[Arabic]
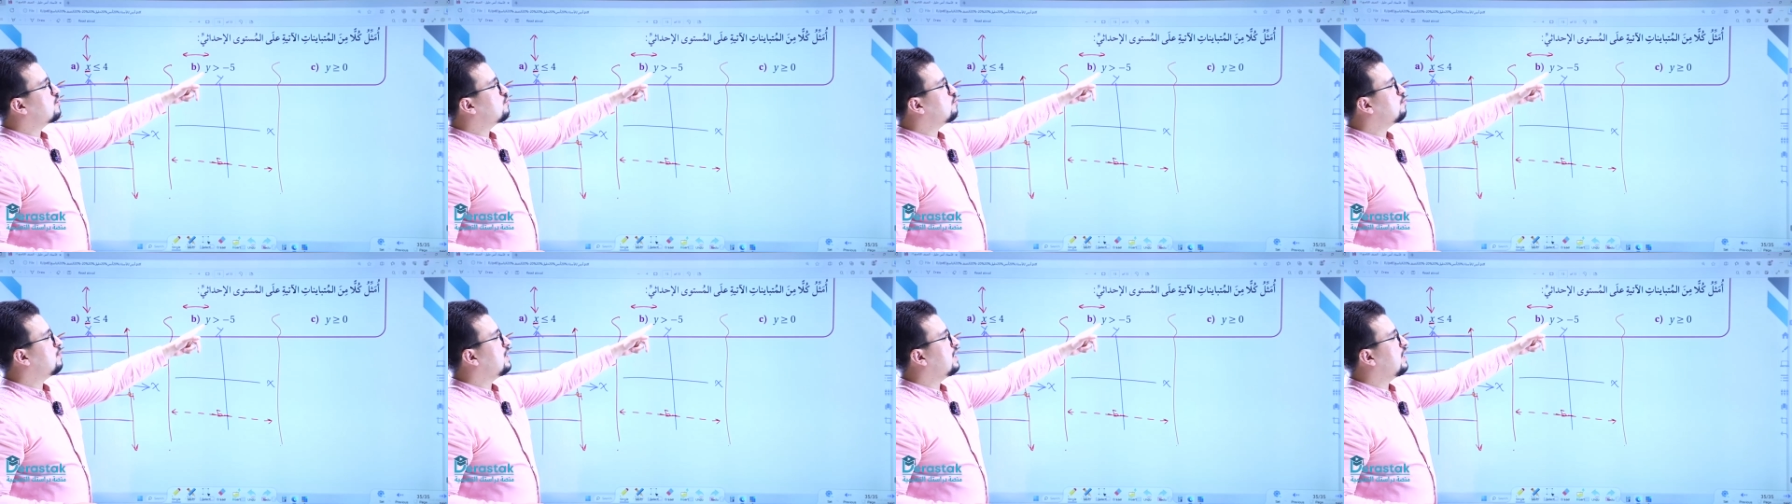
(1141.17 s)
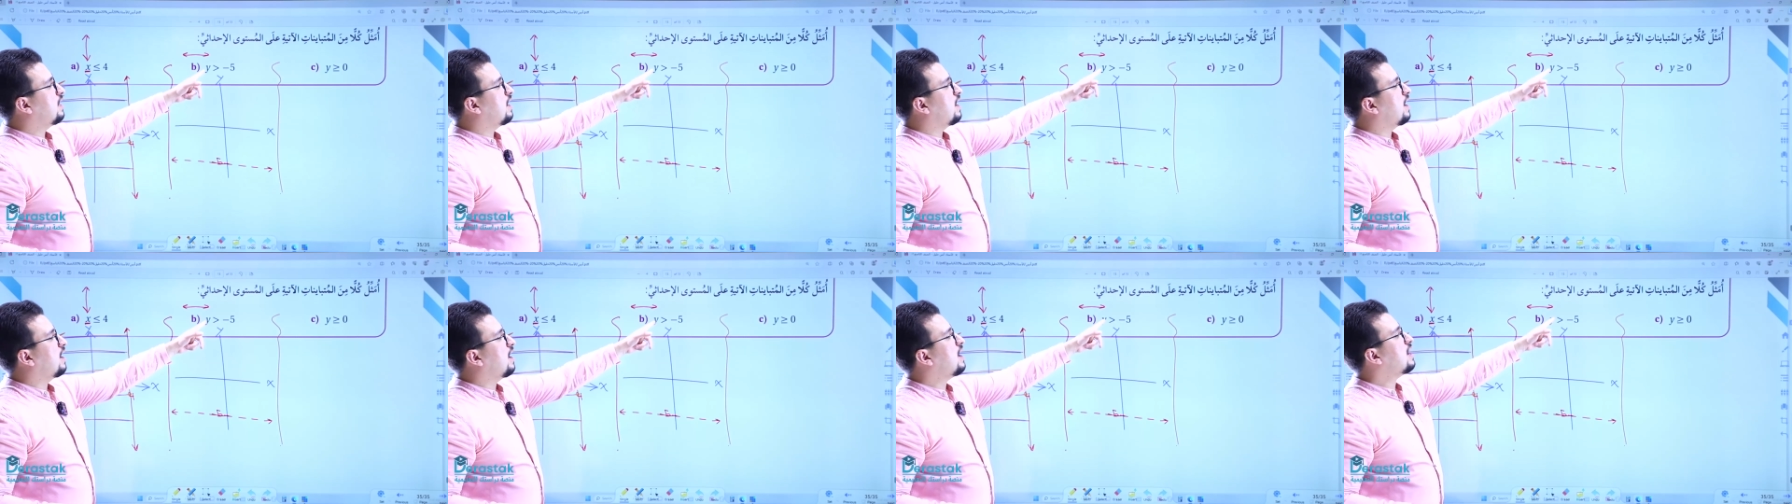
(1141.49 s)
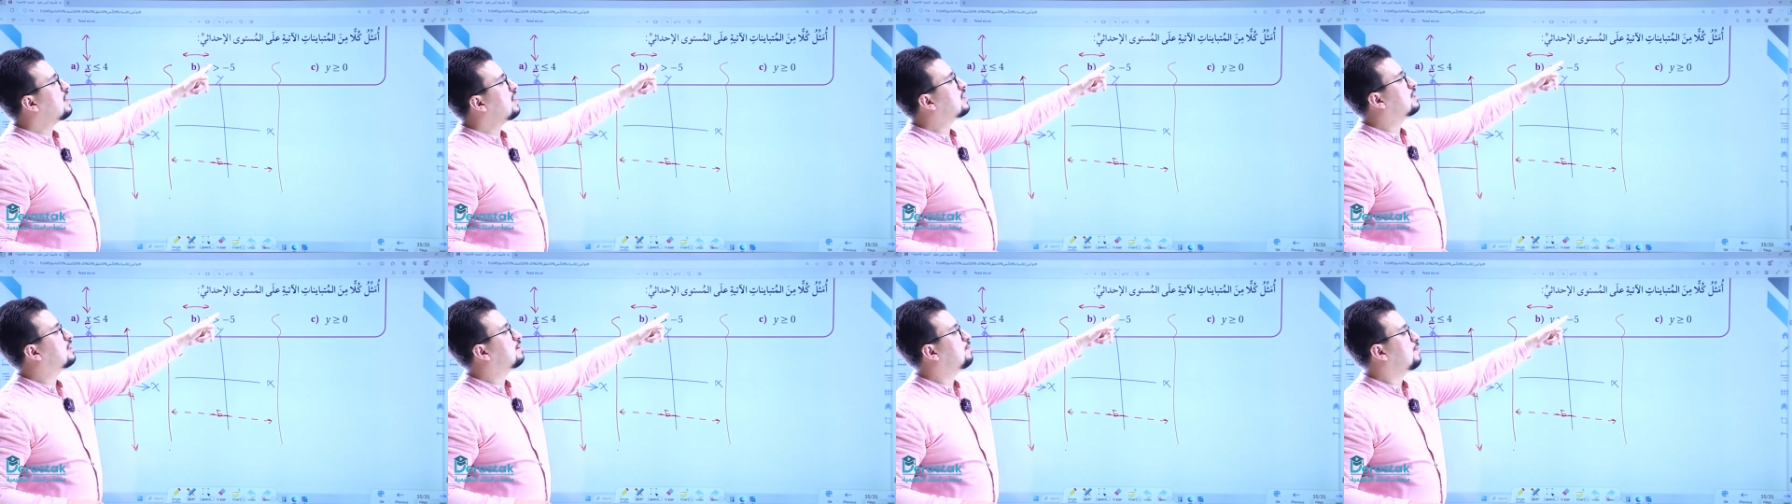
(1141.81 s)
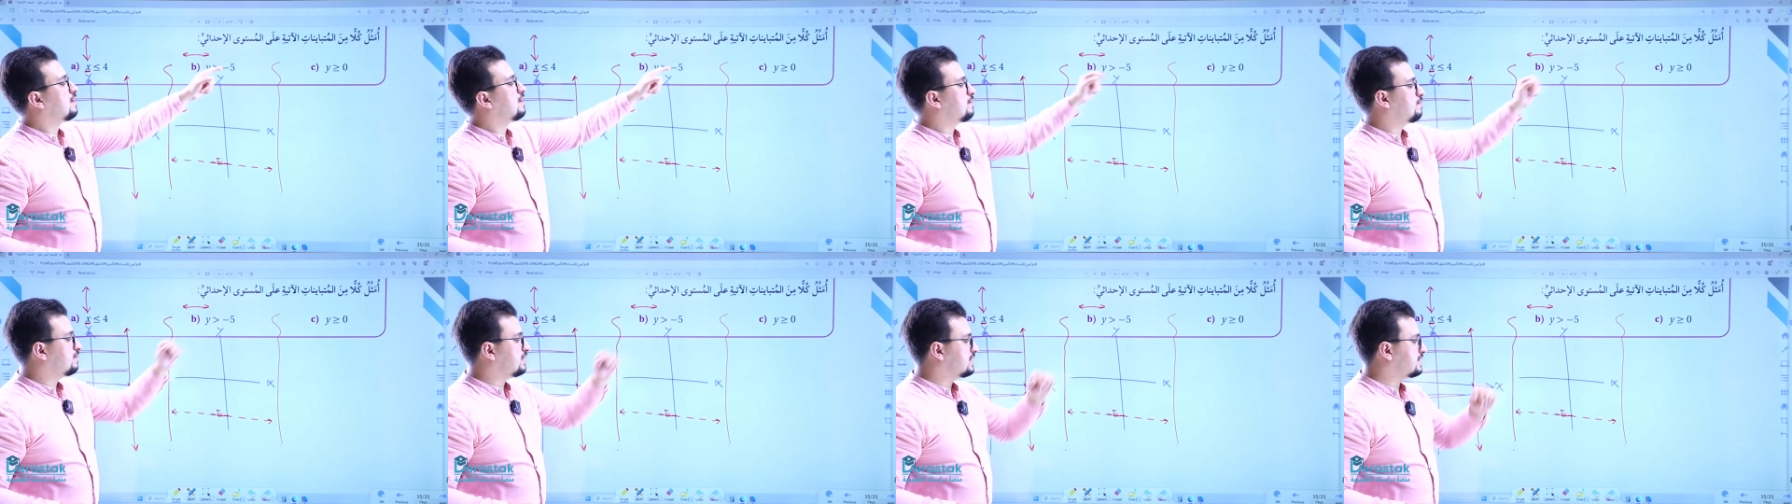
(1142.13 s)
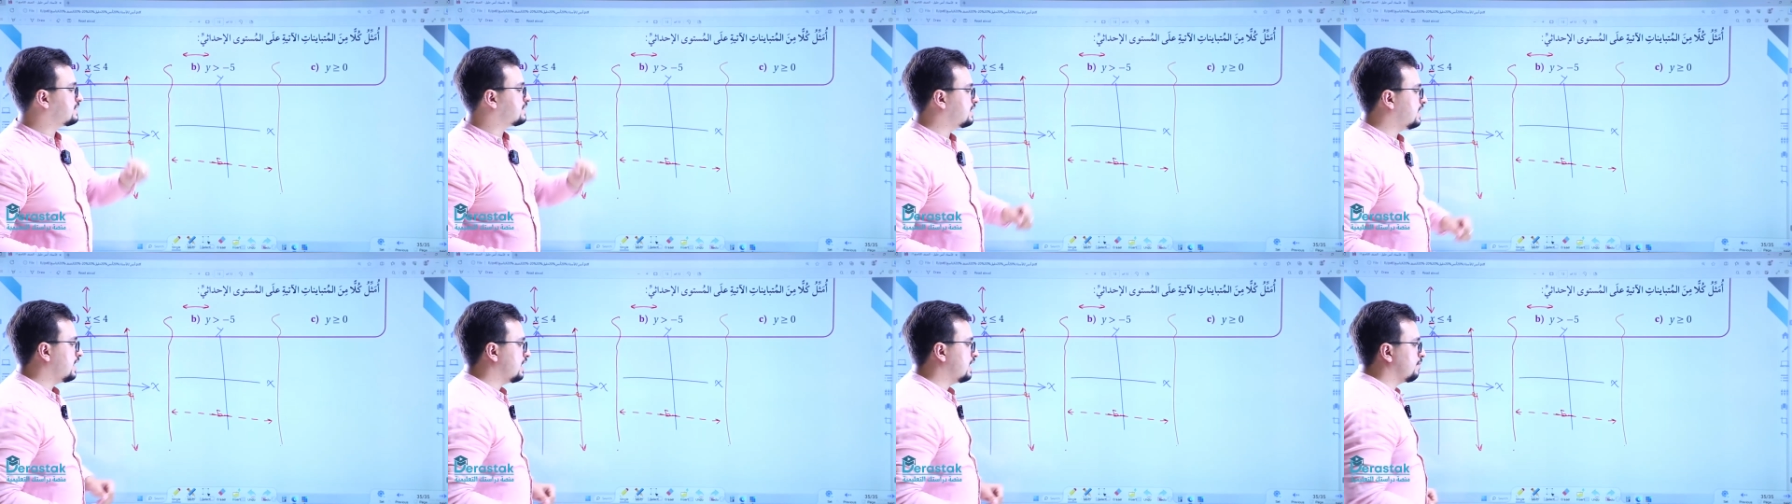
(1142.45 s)
شو مالها أكبر من
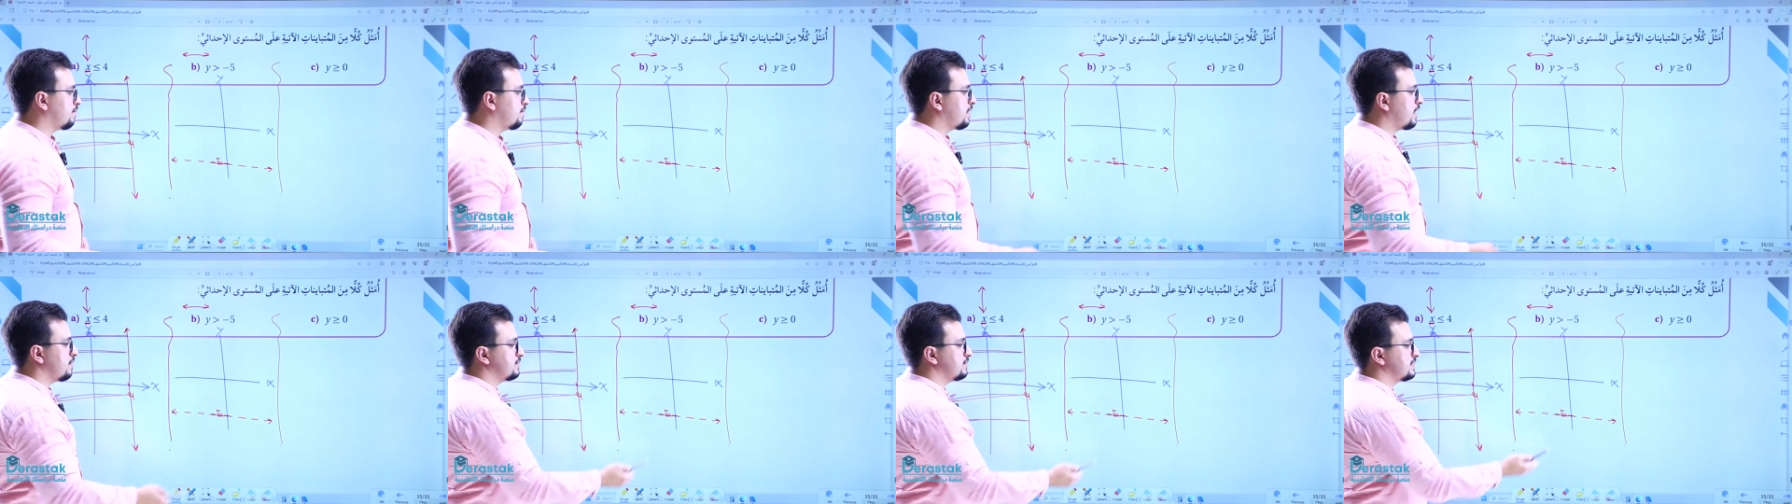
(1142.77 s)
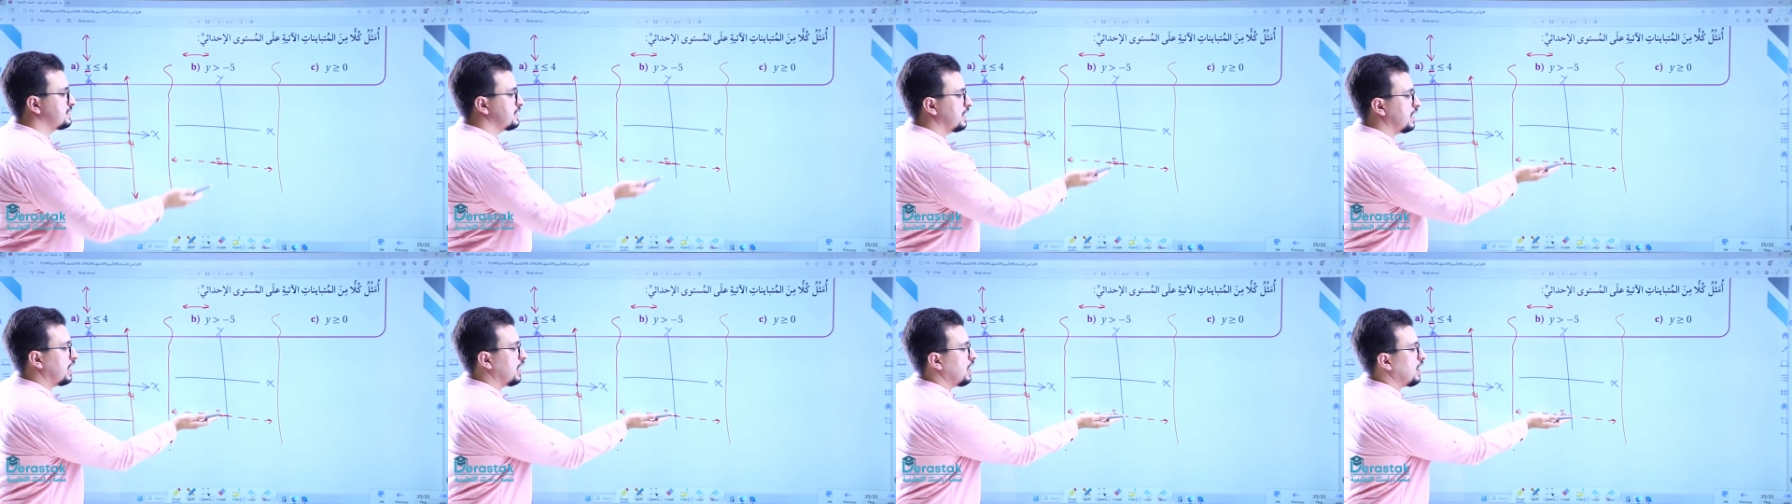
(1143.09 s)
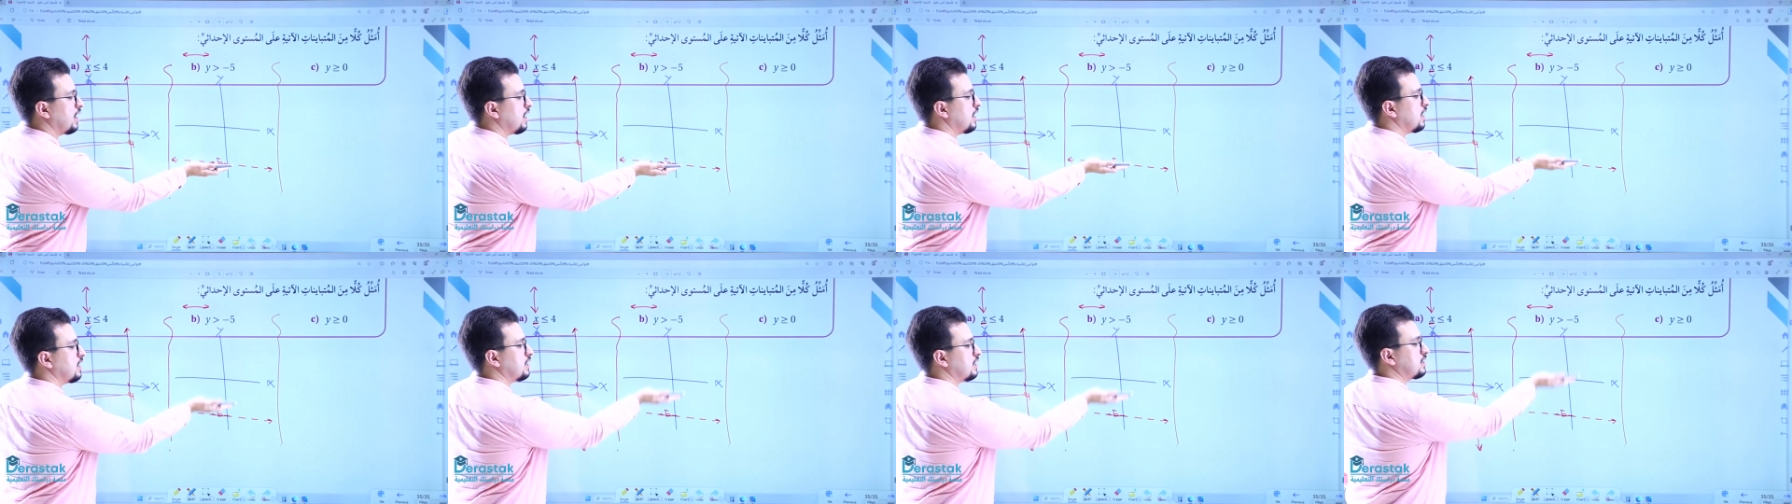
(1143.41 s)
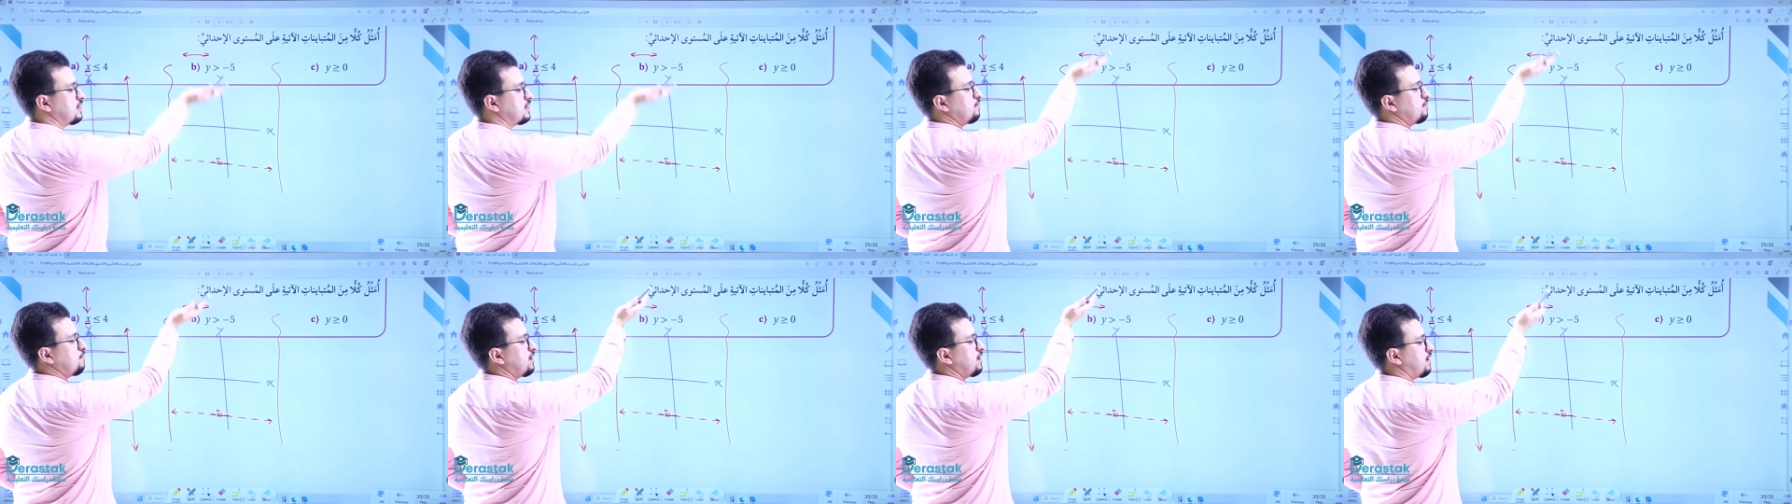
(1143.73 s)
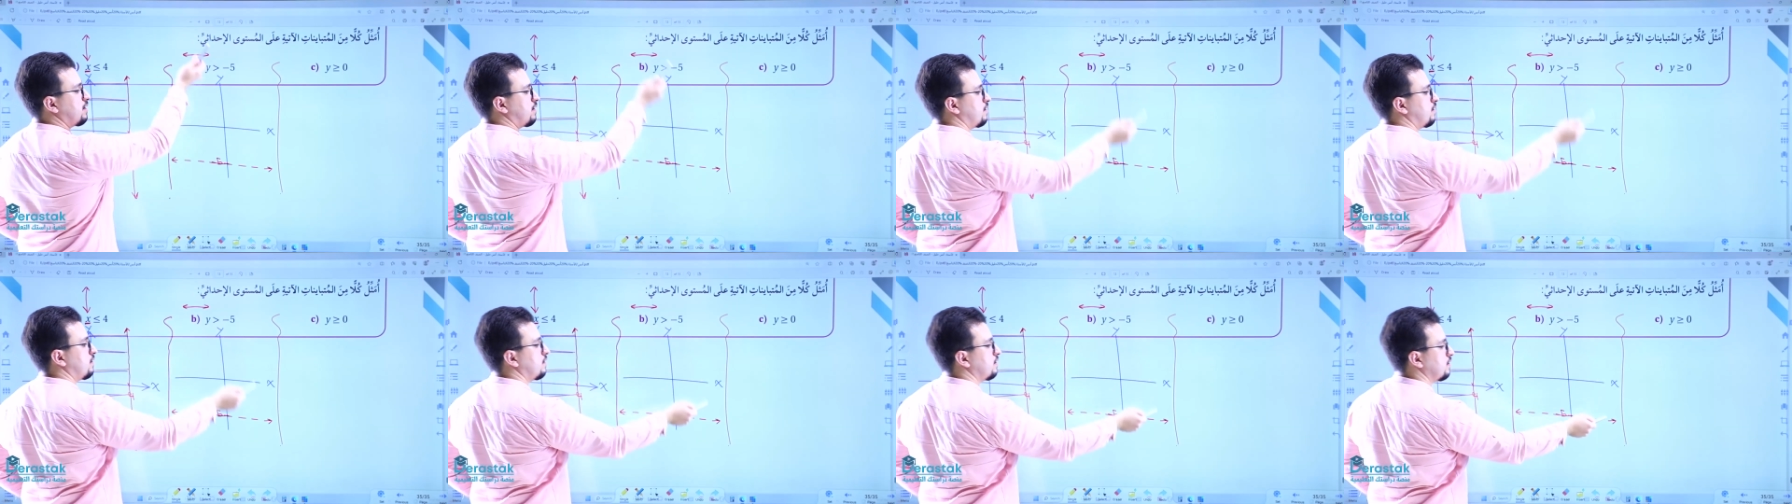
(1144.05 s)
السالب خمسة
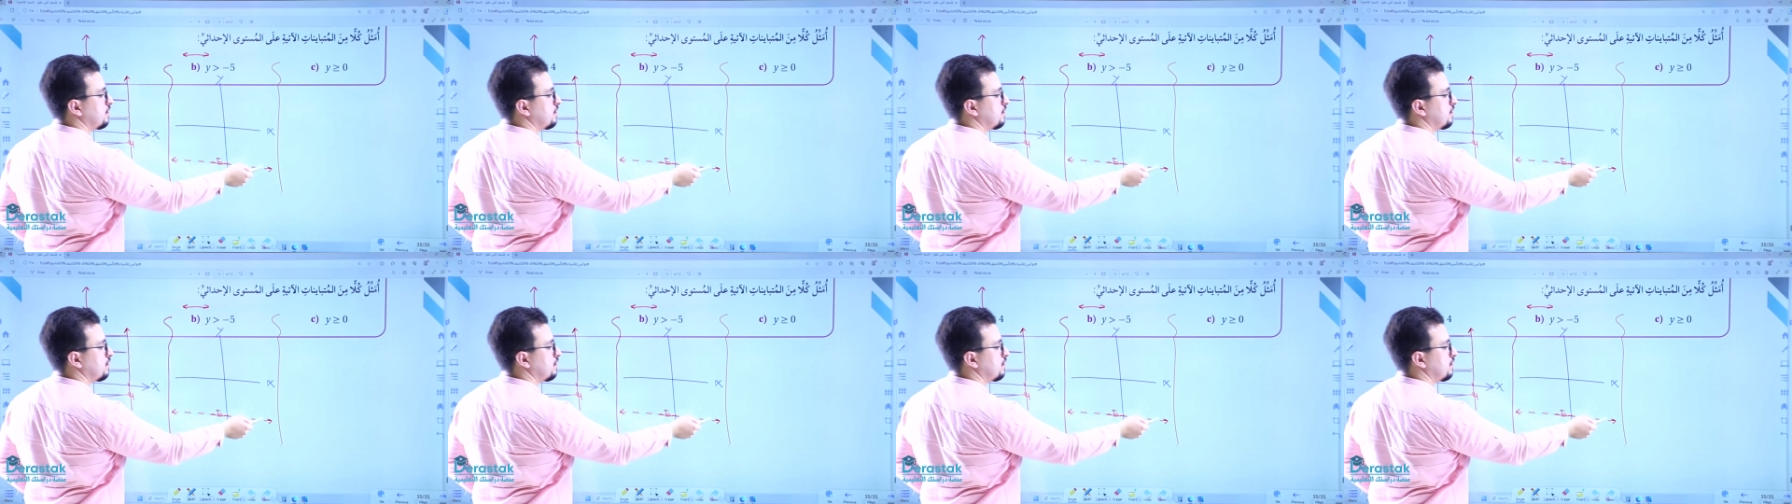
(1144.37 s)
أكبر